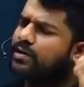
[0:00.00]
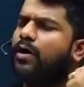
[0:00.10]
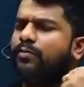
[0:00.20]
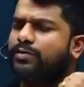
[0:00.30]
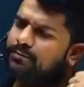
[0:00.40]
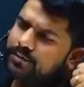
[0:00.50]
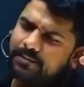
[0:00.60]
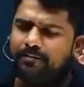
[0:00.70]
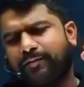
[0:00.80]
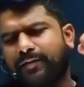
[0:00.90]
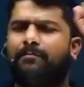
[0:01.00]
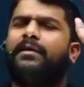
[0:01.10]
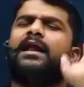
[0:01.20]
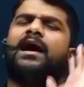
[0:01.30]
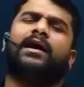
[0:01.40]
हूं मुझे मुझे
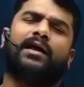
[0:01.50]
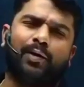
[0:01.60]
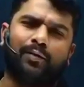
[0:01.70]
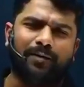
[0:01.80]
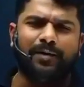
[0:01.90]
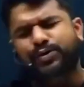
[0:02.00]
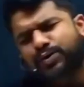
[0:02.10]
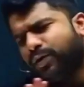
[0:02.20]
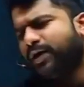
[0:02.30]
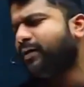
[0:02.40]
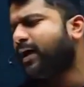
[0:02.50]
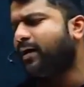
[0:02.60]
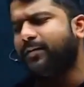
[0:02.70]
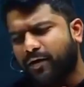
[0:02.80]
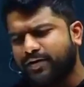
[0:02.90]
कंबल ना हटाए कोई भी सोने दो यार
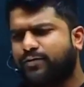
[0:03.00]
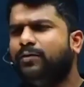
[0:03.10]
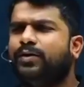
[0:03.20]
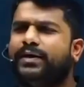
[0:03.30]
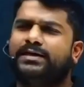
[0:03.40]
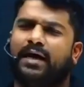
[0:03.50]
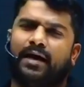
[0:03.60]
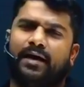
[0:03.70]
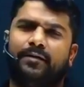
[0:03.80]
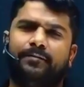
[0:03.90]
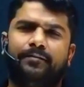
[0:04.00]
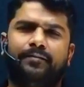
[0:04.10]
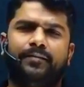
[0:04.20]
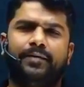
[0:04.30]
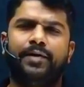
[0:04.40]
अभी कोई स्कूल थोड़ी जाना है
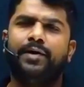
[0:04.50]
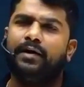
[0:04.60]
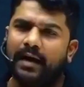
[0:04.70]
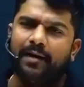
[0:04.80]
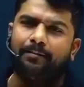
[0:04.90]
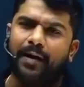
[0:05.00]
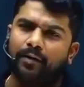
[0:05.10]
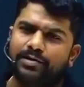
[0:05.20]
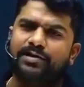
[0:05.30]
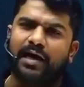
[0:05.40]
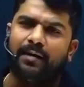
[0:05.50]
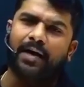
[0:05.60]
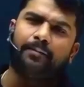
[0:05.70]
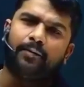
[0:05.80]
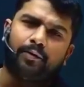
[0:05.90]
नहीं पर उस टाइम
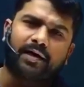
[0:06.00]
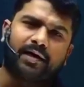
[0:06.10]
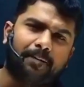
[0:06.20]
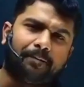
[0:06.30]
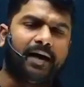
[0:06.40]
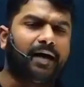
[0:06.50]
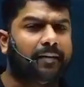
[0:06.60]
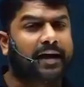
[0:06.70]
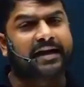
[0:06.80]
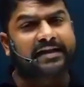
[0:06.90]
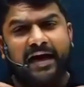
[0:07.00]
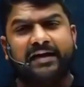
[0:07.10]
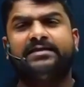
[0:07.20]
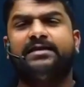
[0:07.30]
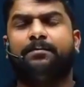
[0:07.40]
पे आप उठ करके पढ़ने बैठ गए
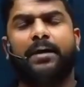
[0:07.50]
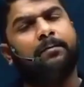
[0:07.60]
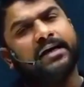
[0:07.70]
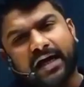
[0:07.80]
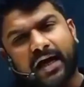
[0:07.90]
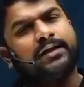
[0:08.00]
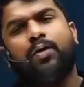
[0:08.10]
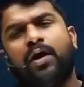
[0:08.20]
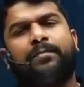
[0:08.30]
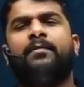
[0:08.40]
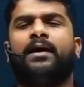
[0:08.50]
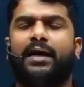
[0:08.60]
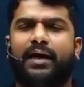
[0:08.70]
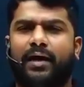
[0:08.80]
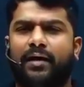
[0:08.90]
दैट इज डिसिप्लिन मैं जानता हूं आपका मन
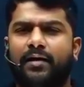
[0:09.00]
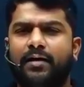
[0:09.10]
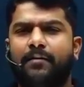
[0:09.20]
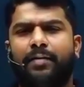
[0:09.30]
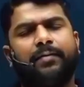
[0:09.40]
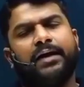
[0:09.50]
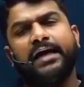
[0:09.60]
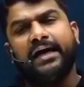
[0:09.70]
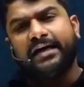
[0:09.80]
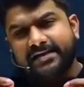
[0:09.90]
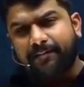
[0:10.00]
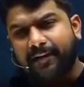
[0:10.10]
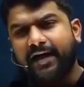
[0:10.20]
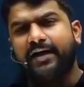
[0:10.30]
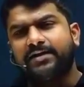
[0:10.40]
नहीं है पर बेटा ये
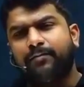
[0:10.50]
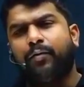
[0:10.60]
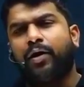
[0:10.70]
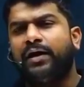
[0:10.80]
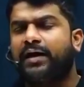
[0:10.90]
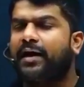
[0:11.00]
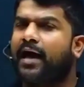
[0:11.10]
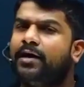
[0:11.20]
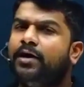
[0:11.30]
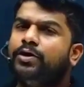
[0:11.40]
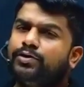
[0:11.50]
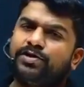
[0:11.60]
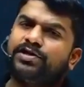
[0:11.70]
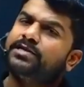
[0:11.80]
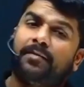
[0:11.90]
डिसिप्लिन इज इंपॉर्टेंट कि यार जो
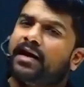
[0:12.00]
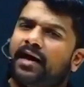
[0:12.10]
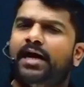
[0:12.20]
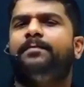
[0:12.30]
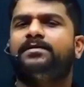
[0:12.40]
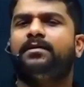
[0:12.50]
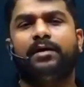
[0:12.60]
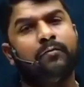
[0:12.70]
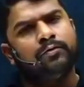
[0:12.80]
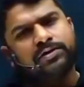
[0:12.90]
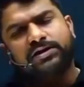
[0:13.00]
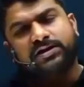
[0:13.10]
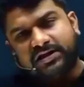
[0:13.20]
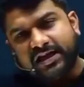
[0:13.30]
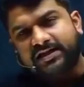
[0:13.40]
चीज हमें नहीं पसंद है हम उस
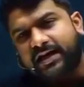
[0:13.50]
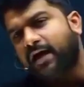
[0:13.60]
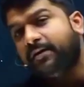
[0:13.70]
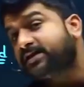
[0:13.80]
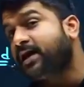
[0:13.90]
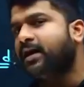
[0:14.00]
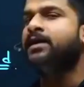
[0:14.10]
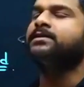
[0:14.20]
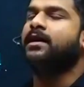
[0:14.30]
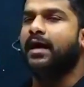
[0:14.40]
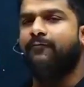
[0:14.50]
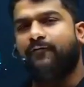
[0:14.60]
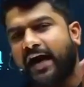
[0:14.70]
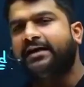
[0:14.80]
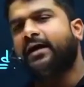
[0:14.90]
चीज के लिए भी संघर्ष कर रहे हैं
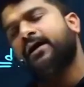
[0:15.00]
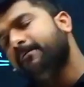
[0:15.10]
फाइट कर रहे हैं